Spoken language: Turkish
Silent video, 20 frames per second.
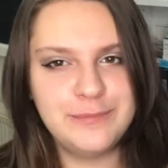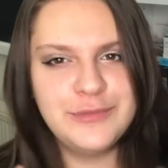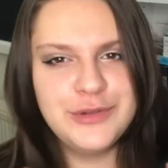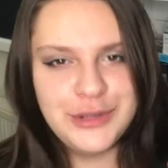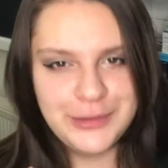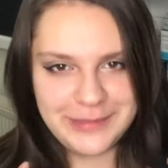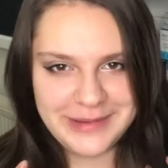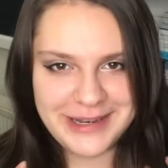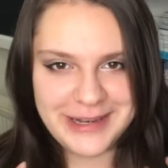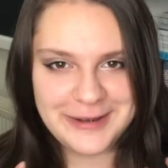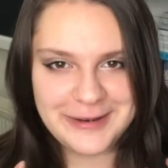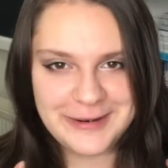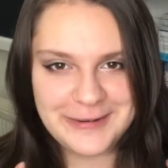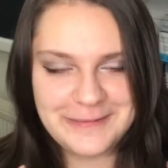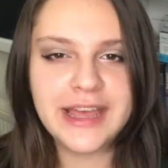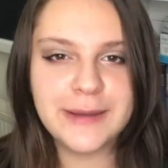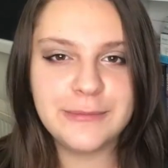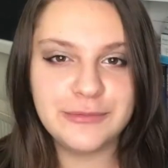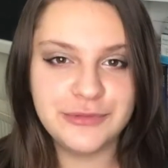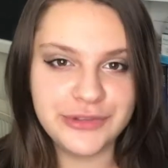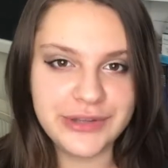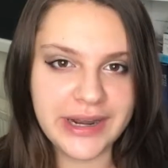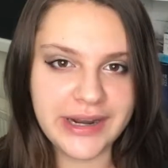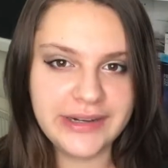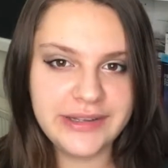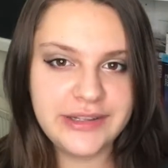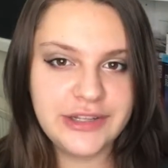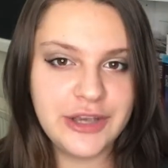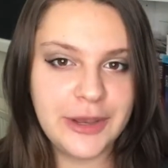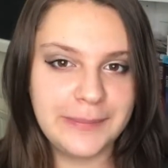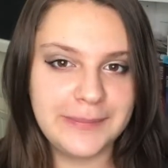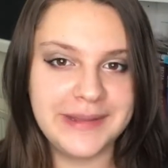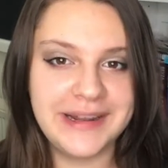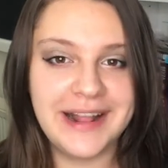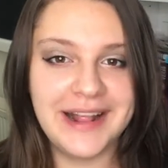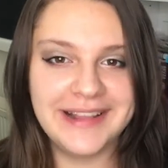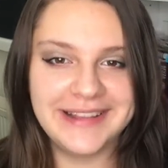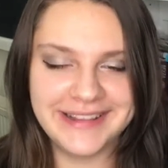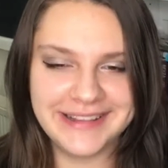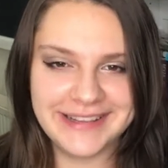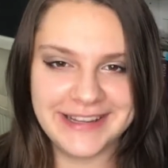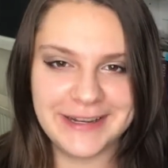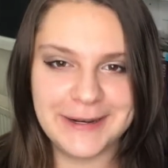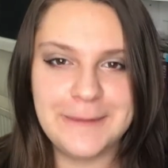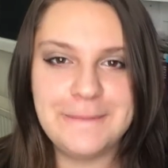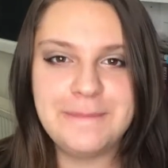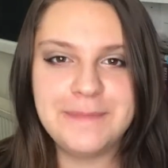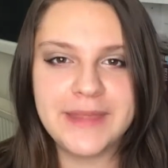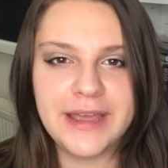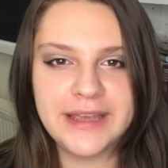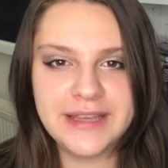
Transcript: bunu biliyorum. Ee, bunlar Trap'tan aldıklarım.